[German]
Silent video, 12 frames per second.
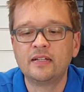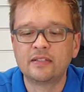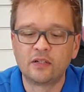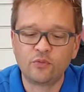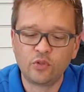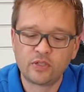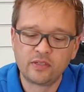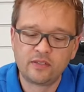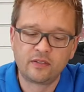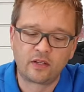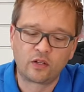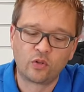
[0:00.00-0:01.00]
dann würden
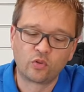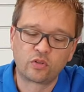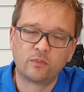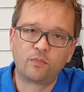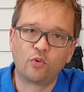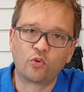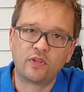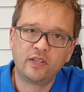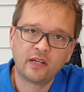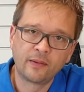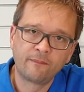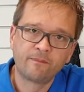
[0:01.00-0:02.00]
diese Knoten
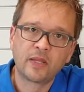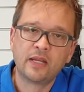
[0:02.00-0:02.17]
blockieren.